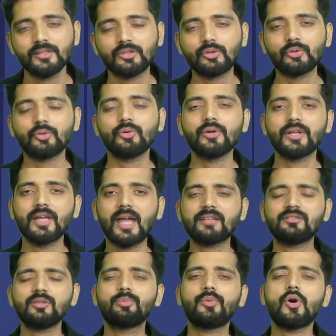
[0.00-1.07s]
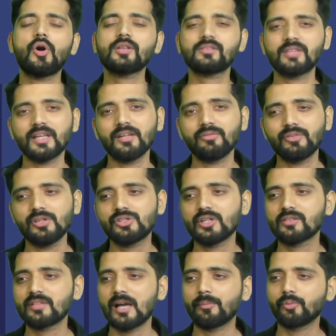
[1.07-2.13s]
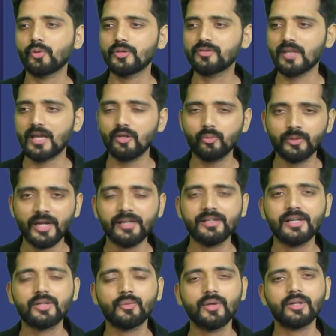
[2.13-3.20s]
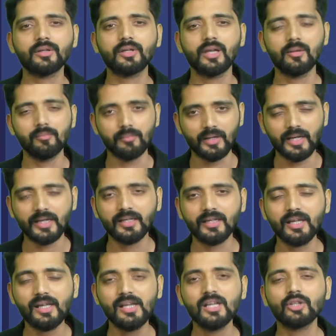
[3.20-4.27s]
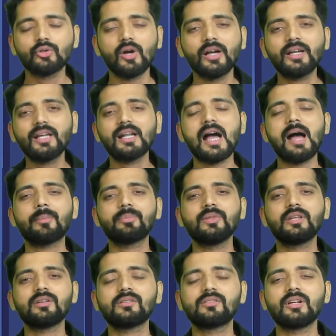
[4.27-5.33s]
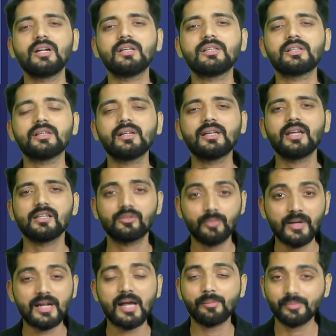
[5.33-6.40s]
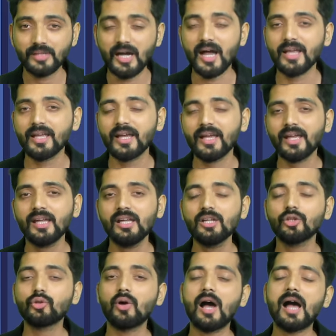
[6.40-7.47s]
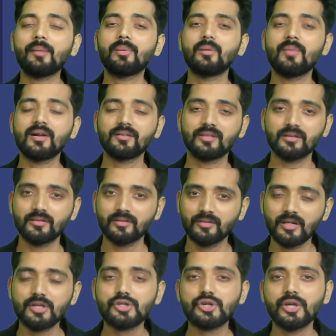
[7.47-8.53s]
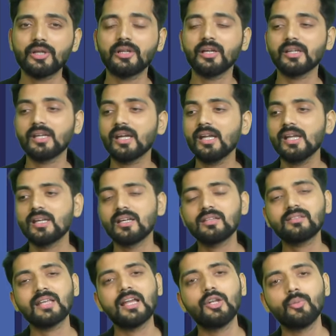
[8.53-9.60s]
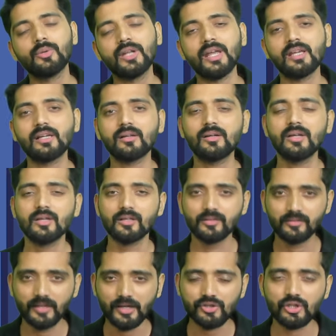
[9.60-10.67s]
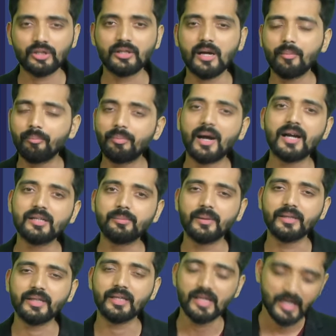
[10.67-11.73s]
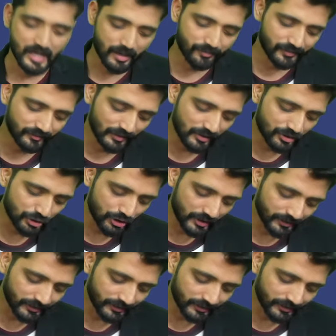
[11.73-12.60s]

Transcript: तो ऐसे बहुत सारे फीचर्स आपको इस एल्यूमिनाई नेटवर्क के मिलेंगे तो अगर आपने रिजल्ट इस बार आपका आया है तो आप हमारे साथ रिजल्ट शेयर करिए इस एल्यूमिनाई सेक्शन का पार्ट बनिए अब रिजल्ट शेयर